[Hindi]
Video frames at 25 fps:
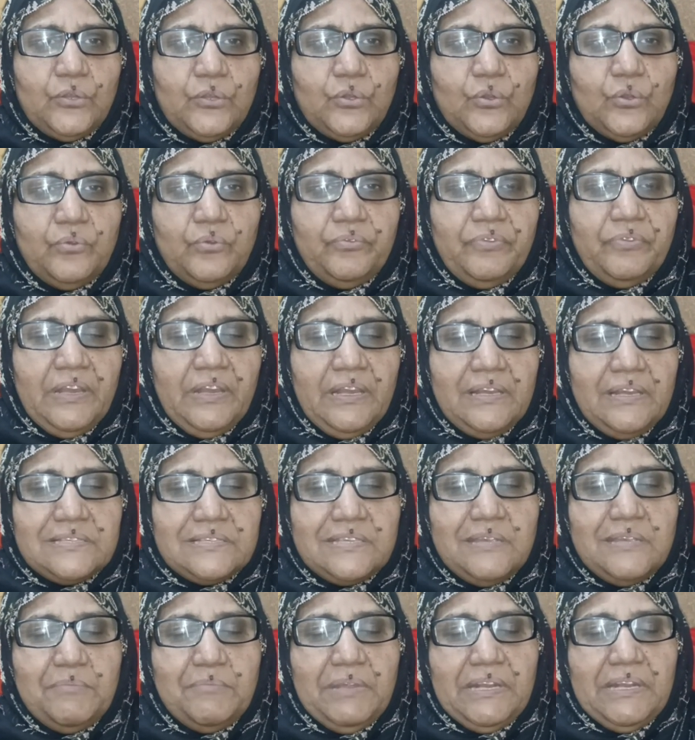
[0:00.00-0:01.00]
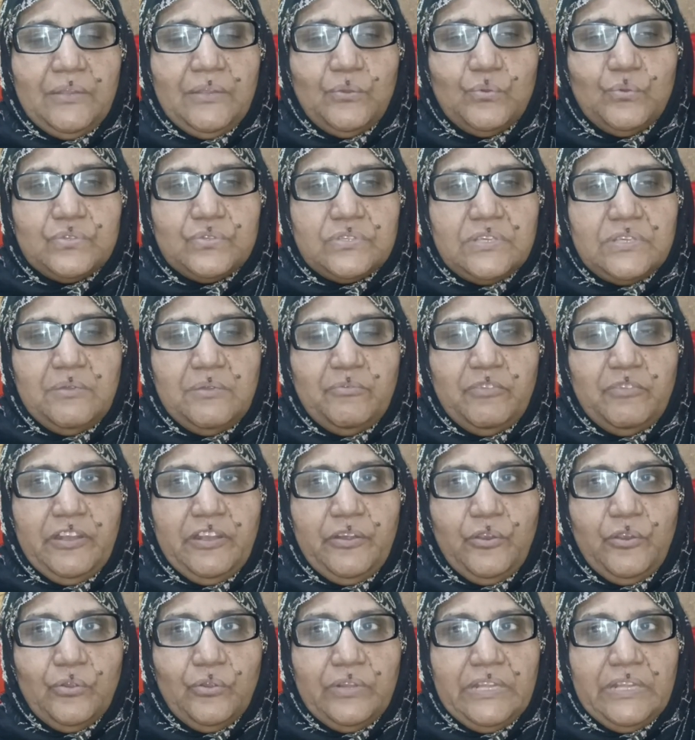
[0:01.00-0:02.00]
तो वहाँ से मैंने उसकी
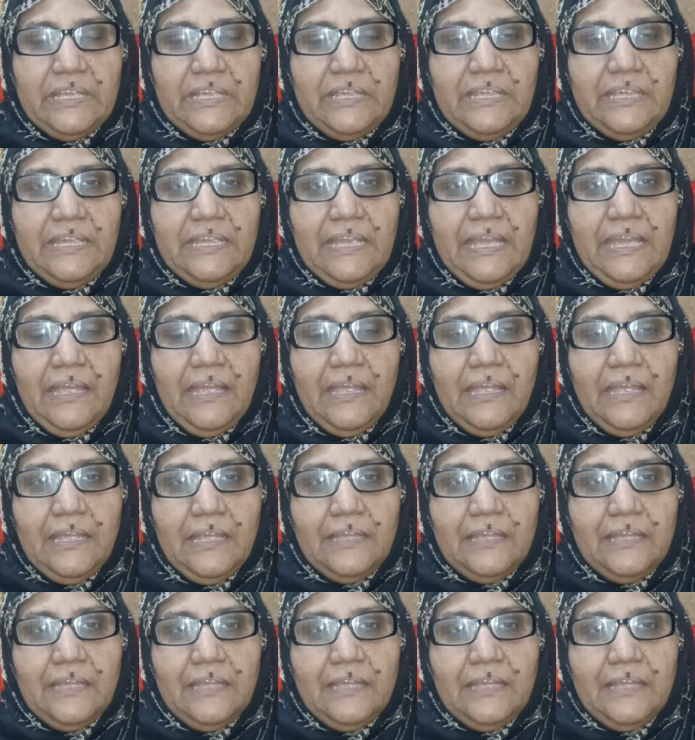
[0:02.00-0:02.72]
वीडियो देखी है